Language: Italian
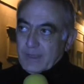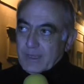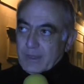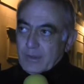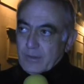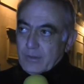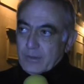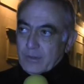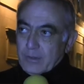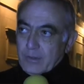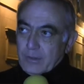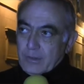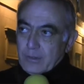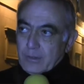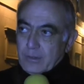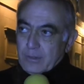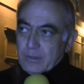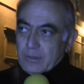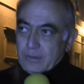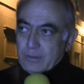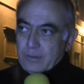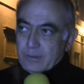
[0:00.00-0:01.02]
che
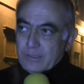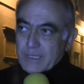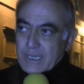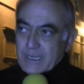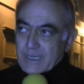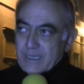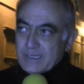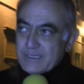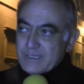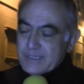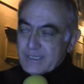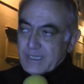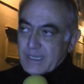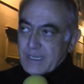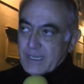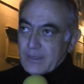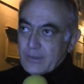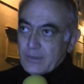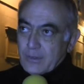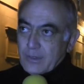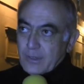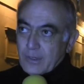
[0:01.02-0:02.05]
vengono
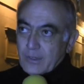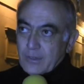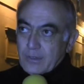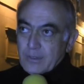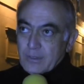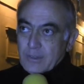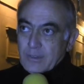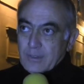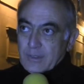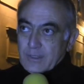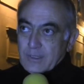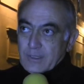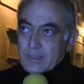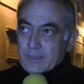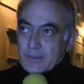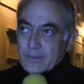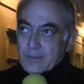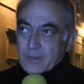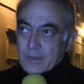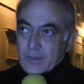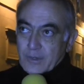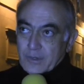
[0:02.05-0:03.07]
dall'esterno
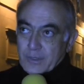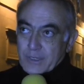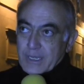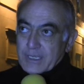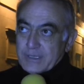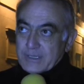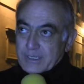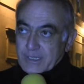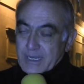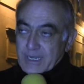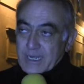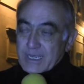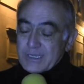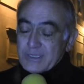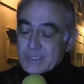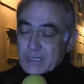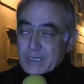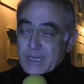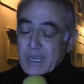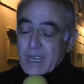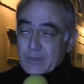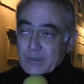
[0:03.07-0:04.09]
non
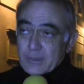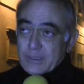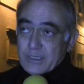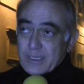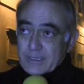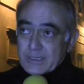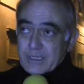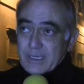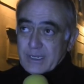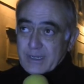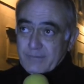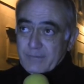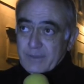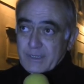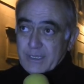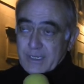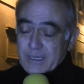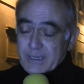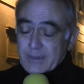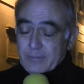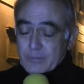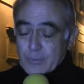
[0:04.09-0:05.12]
tralasceranno di andare a
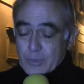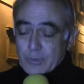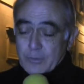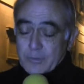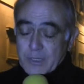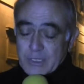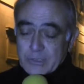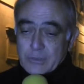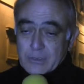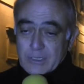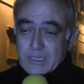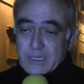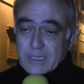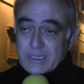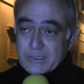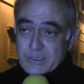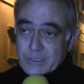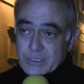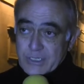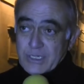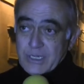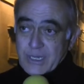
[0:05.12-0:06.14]
vedere il monumento del
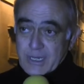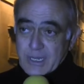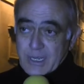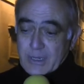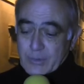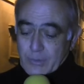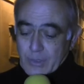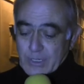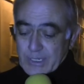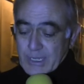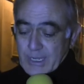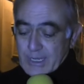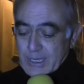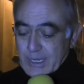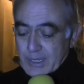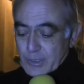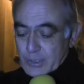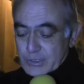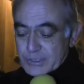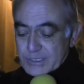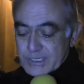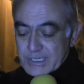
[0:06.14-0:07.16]
Gaggini che è qui
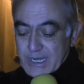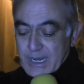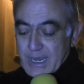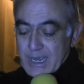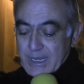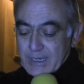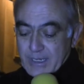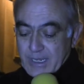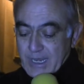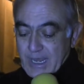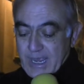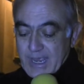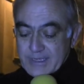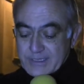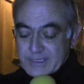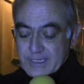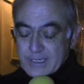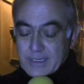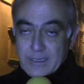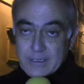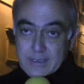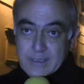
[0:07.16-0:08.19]
nella nostra
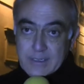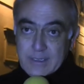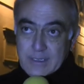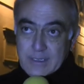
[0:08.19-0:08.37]
chiesa,